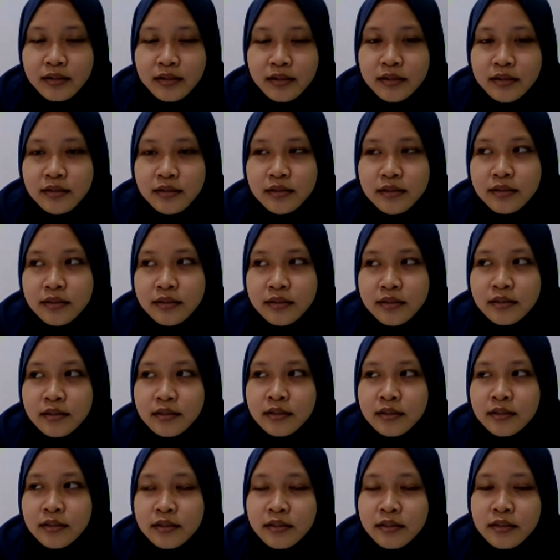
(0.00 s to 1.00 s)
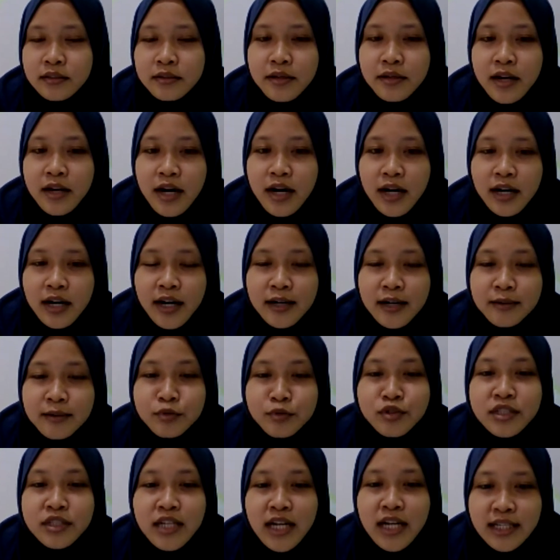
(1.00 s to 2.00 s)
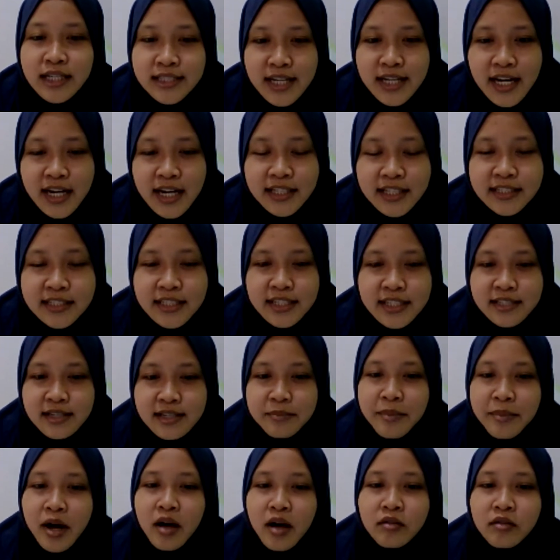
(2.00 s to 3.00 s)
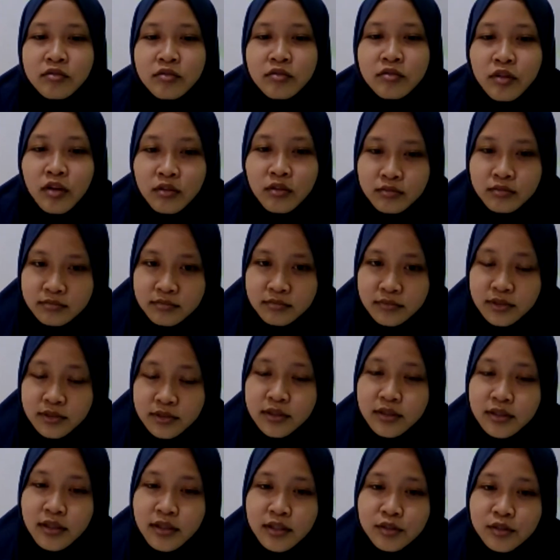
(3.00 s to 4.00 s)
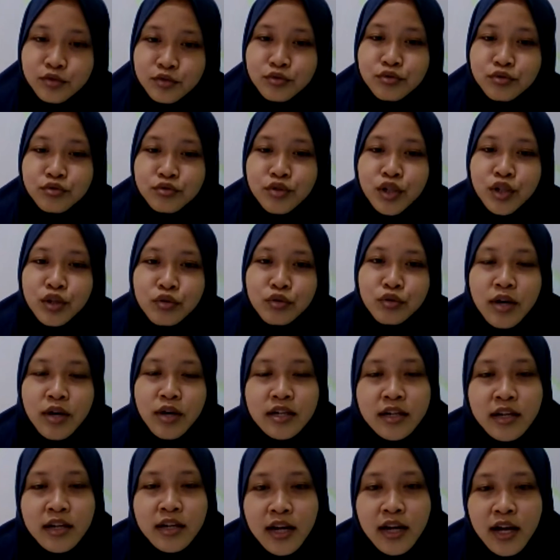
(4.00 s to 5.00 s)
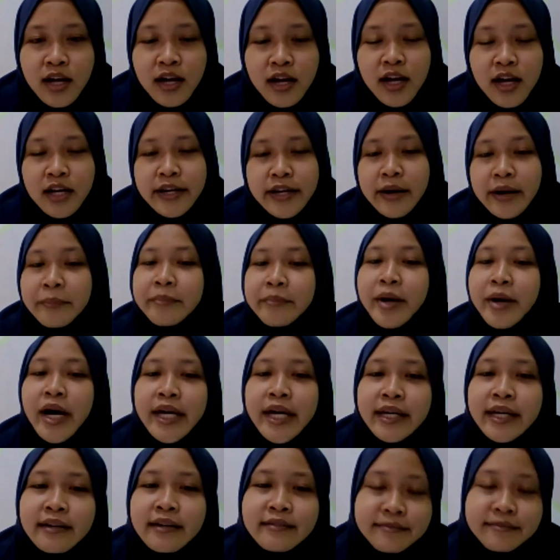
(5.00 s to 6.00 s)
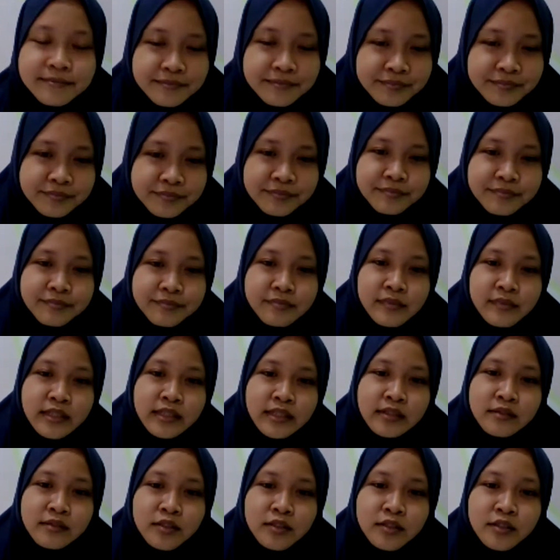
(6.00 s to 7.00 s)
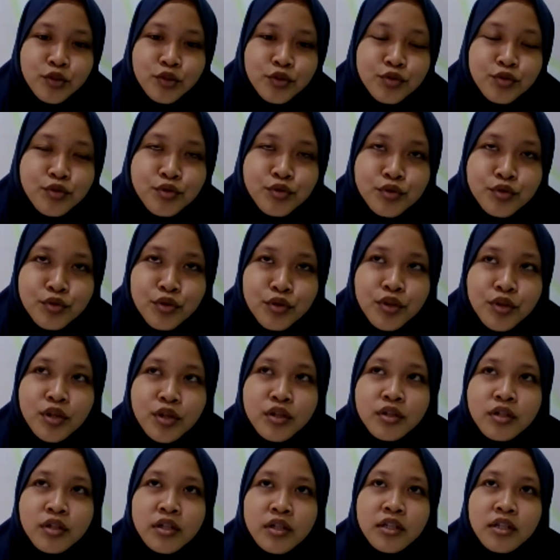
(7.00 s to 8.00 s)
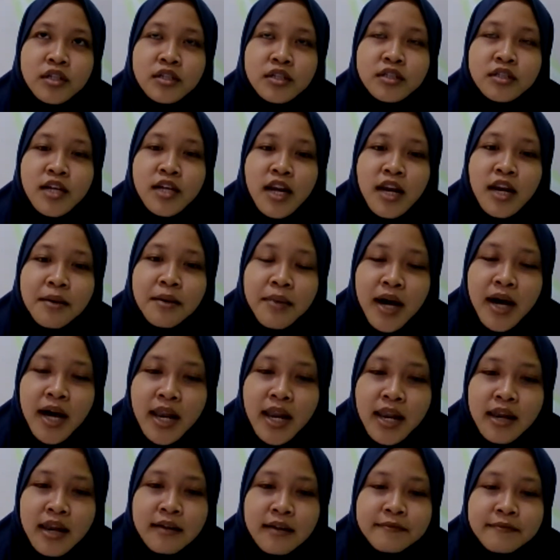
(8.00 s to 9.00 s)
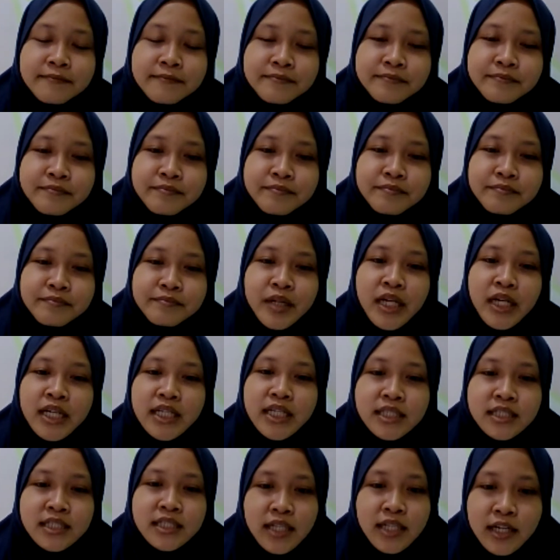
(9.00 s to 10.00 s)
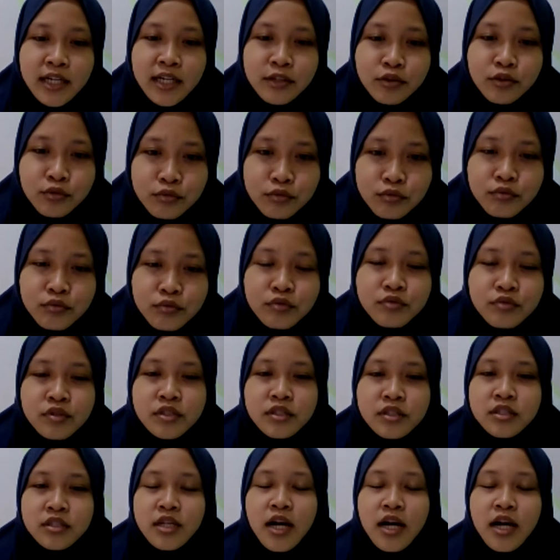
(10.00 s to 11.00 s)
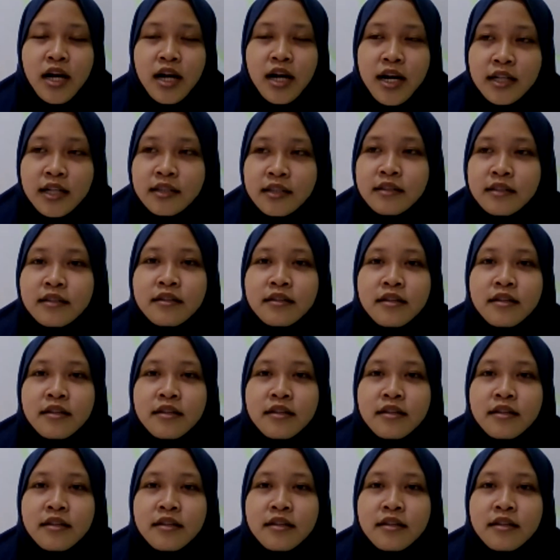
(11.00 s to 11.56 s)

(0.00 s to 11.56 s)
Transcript: eh, akan mudah jalannya sama Allah. Ya, jujur itu adalah hal yang baik. Jujur dalam hal bekerja itu sangat